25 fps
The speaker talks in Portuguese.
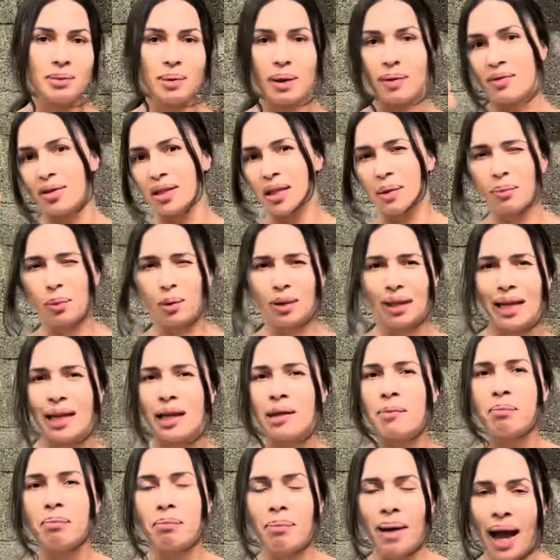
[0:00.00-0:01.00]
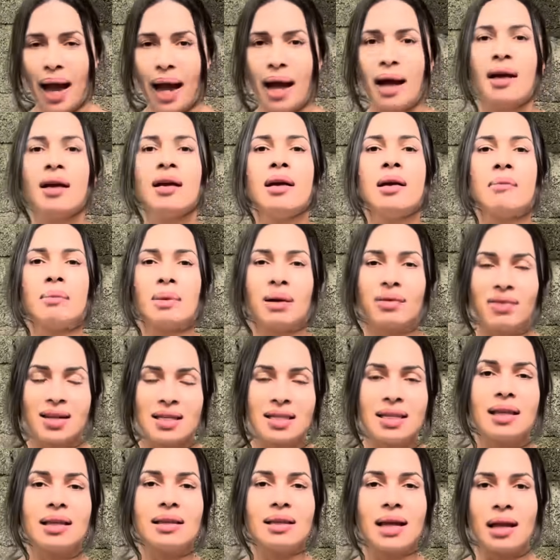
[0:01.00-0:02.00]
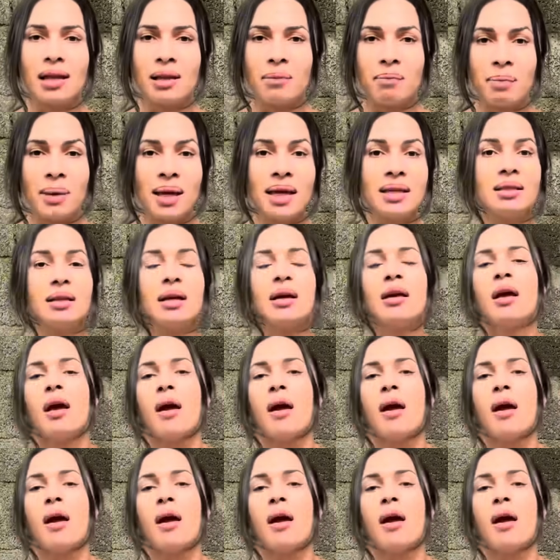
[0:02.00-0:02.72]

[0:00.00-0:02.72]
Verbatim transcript: para você poder limpar, para facilitar a limpeza.